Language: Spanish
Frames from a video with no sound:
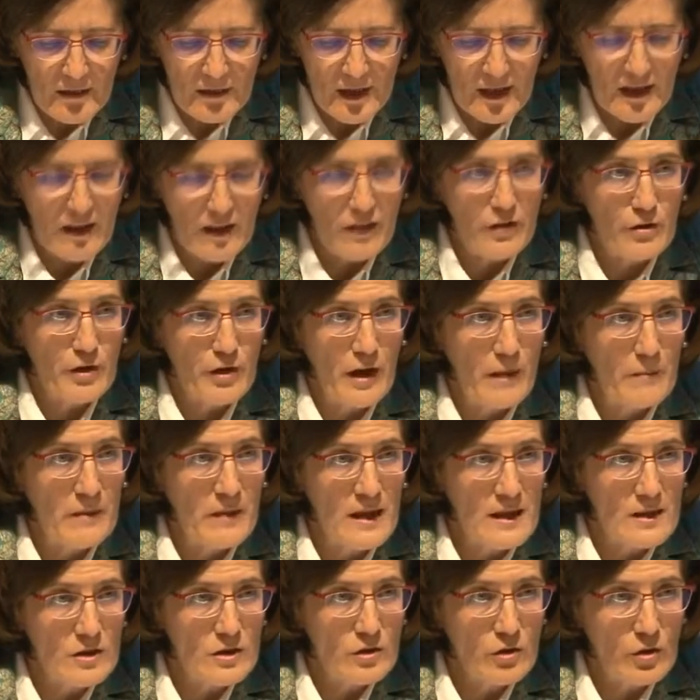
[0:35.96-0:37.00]
de
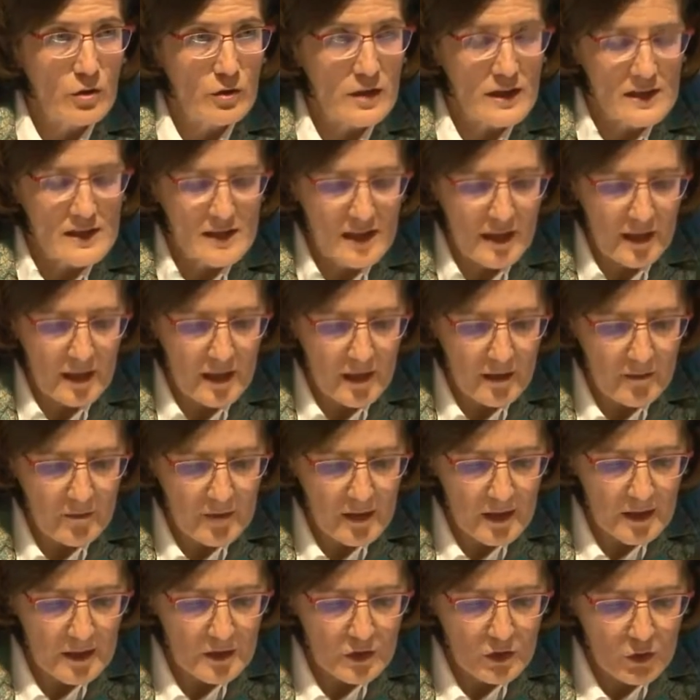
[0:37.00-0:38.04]
razonamiento,
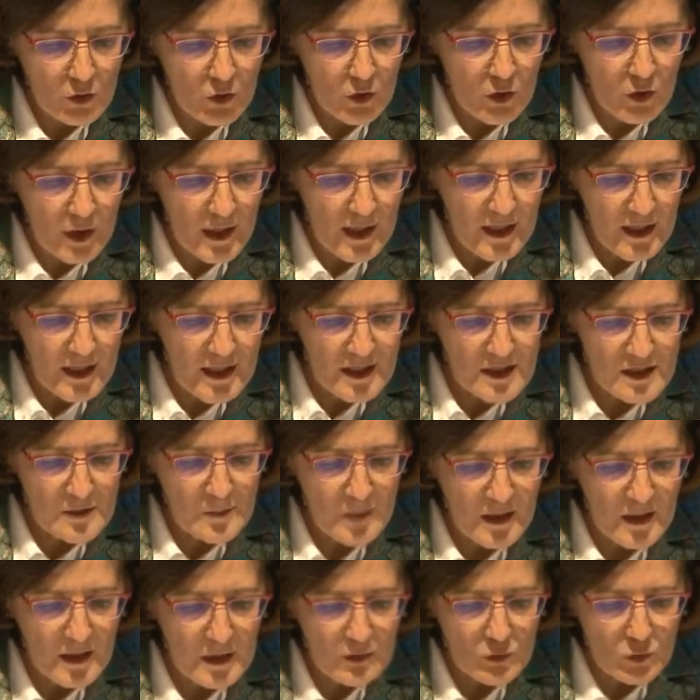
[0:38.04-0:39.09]
discernimiento y
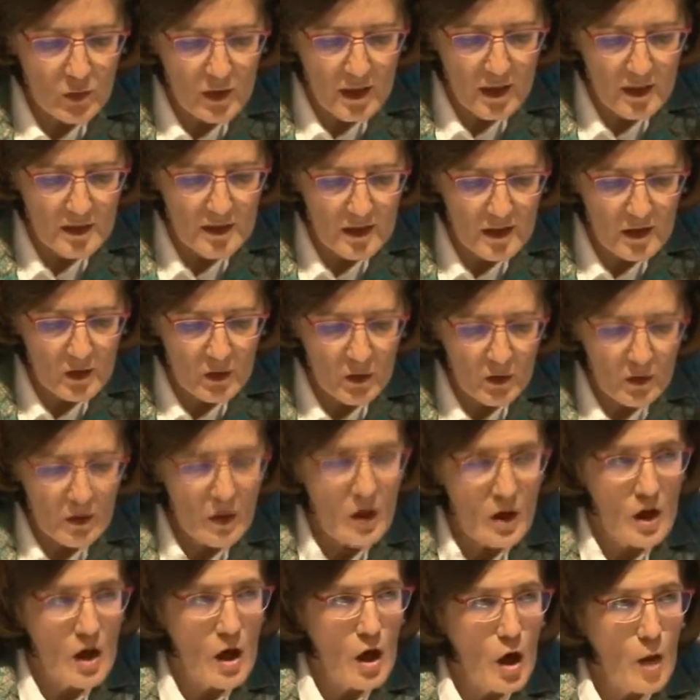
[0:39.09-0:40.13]
espíritu crítico
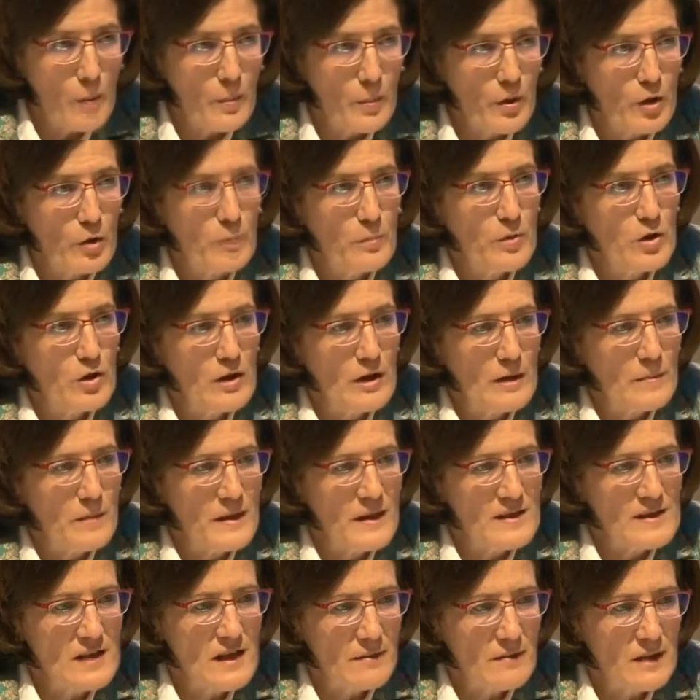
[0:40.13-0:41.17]
propio del
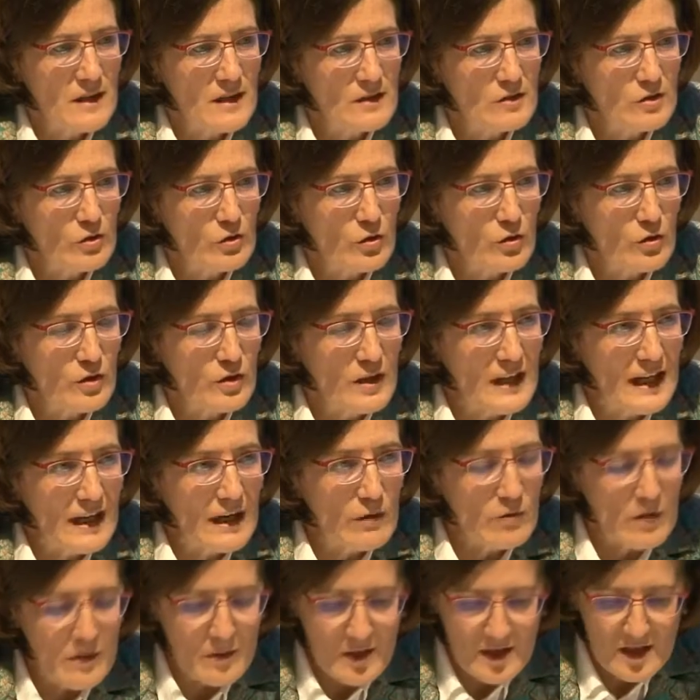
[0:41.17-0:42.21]
pensamiento de la
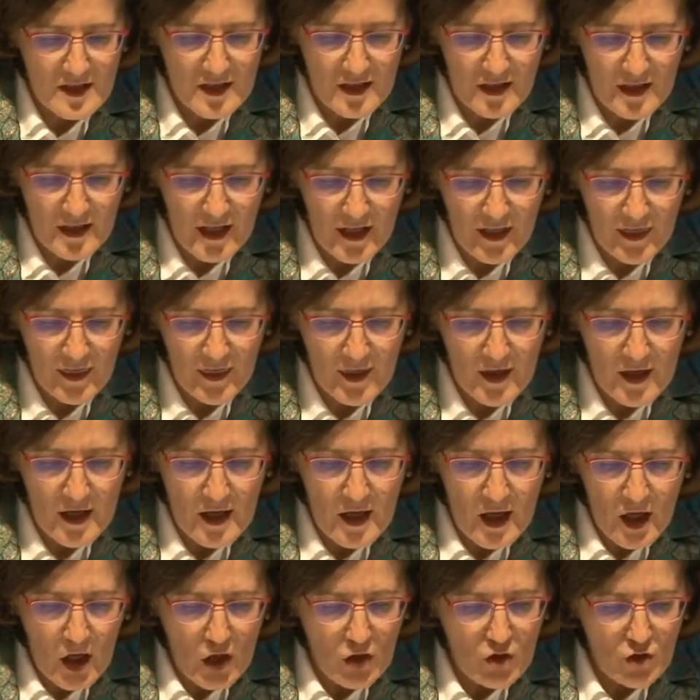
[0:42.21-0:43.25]
universidad,
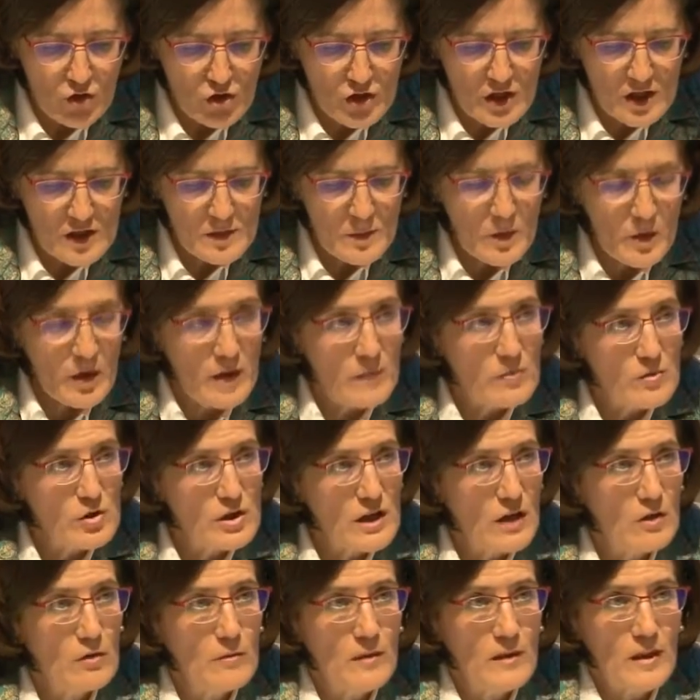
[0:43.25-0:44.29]
nos disponemos
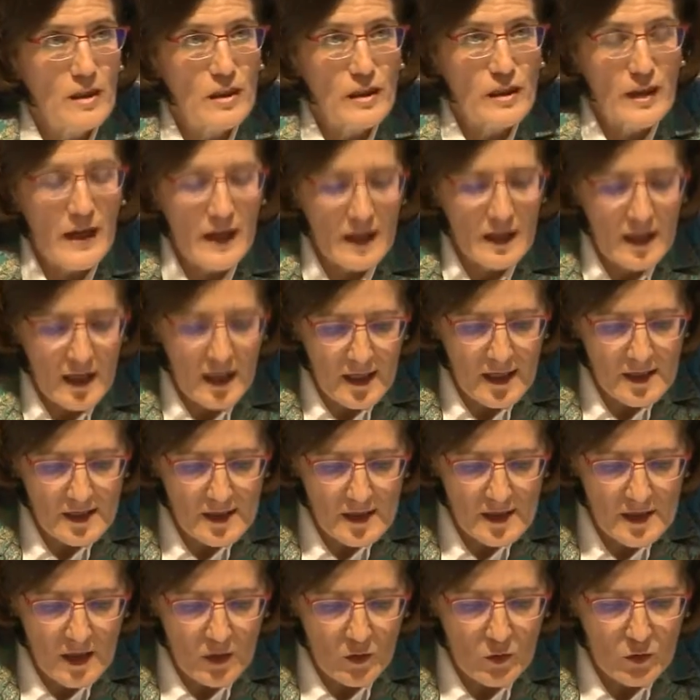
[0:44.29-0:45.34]
a comenzar este
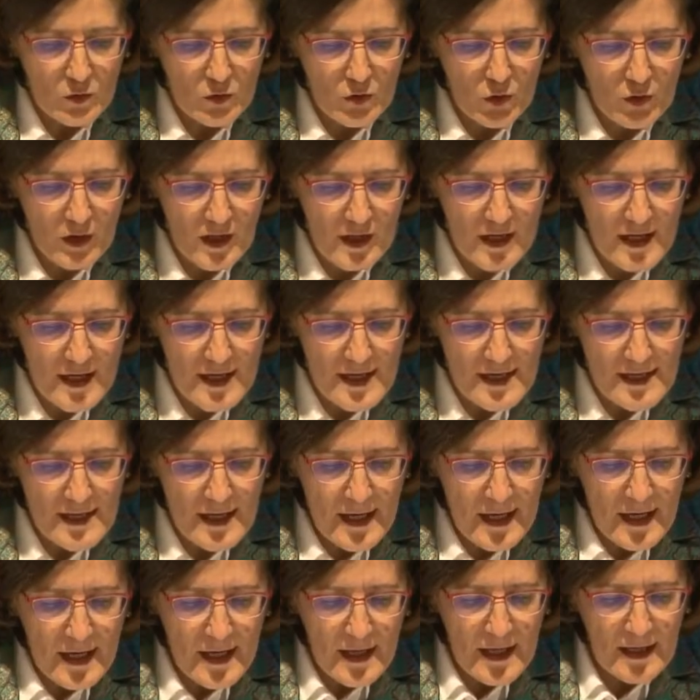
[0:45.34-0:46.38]
segundo día,
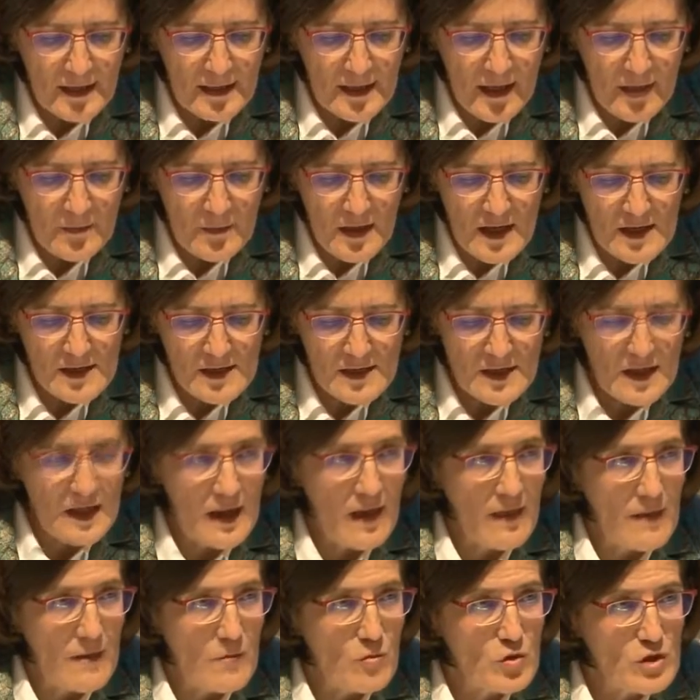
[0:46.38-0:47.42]
que también será
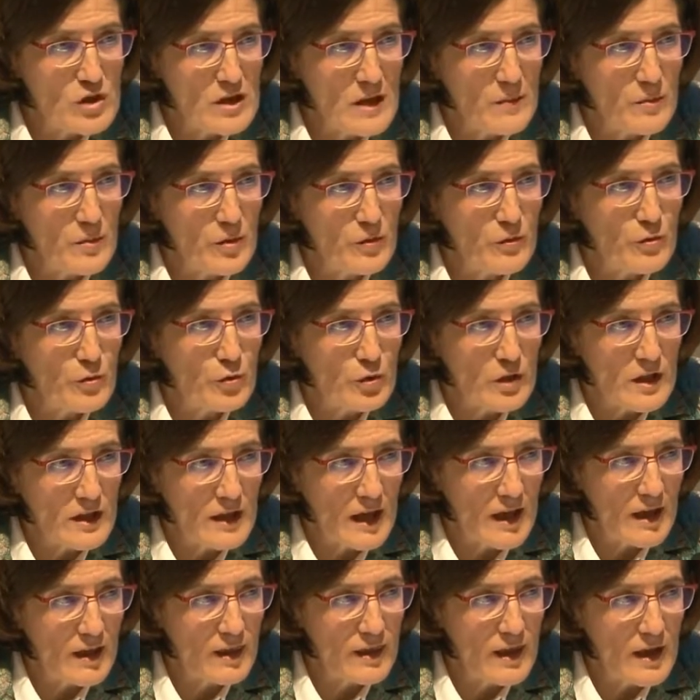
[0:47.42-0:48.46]
de mucha
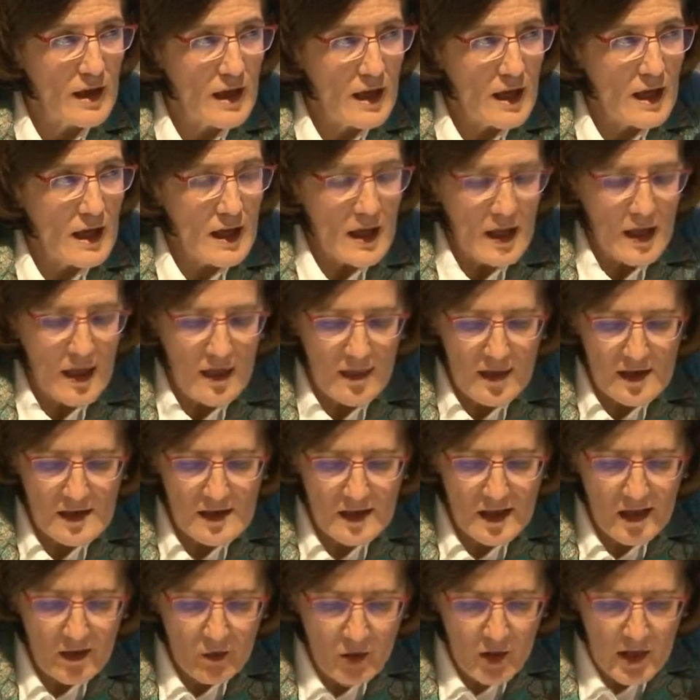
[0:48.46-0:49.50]
profundidad y de
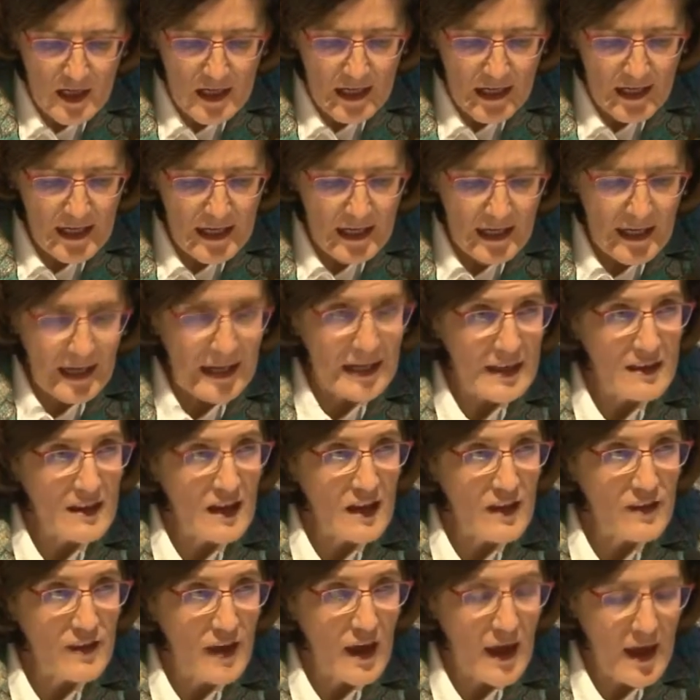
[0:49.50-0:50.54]
extraordinaria
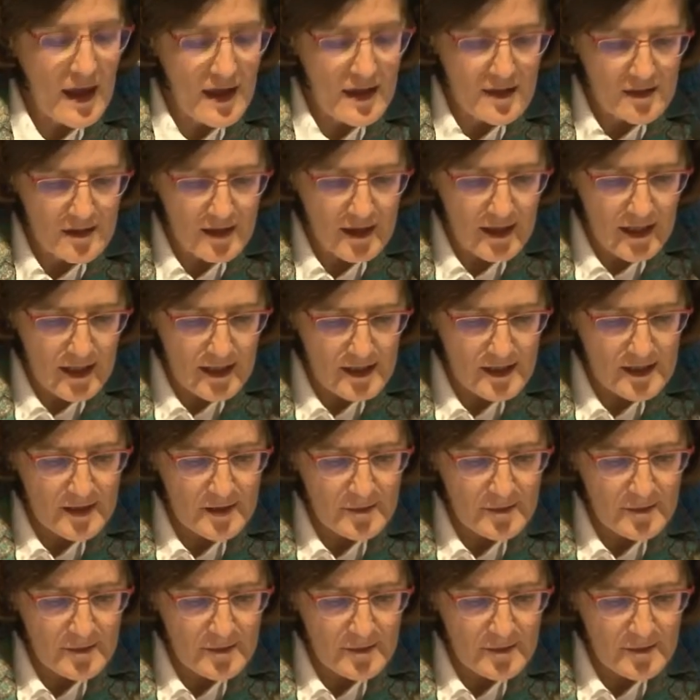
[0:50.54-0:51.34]
calidad e interés.